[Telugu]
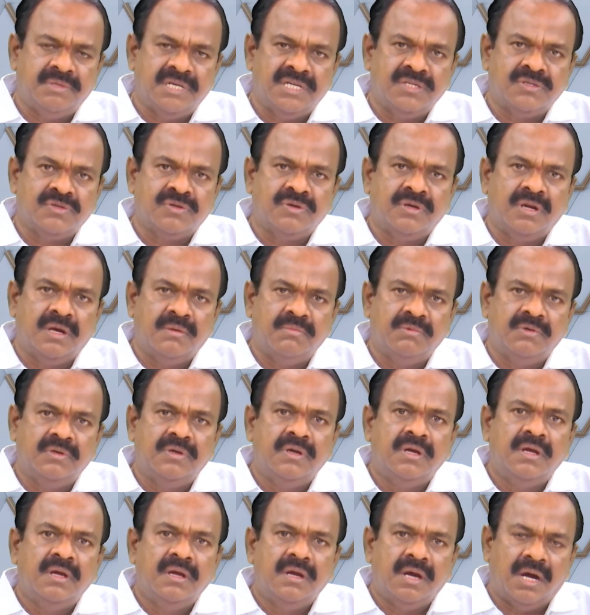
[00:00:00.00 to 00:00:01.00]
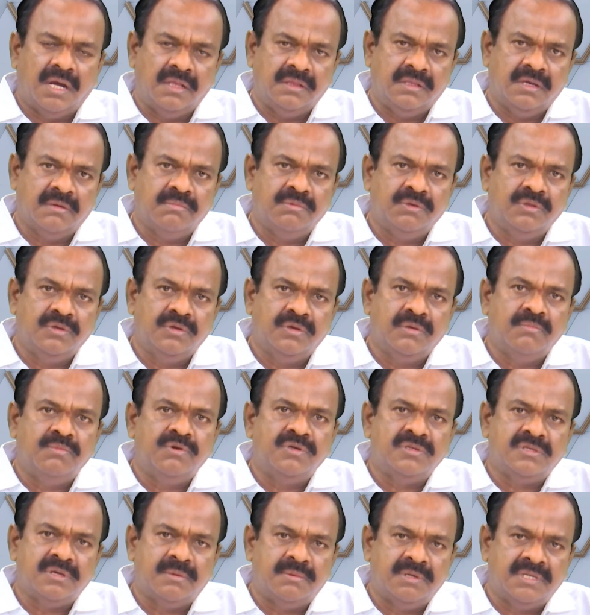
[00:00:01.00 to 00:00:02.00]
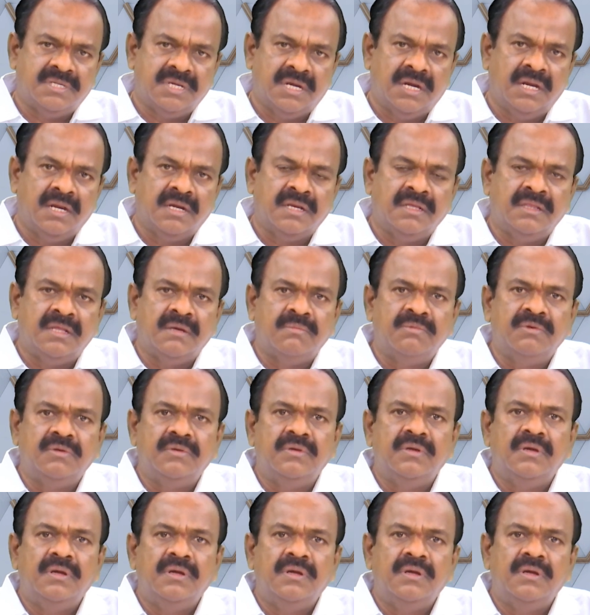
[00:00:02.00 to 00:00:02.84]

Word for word: చేసుకున్నాము అంత ముందుకు మూడు సంవత్సరాల క్రితము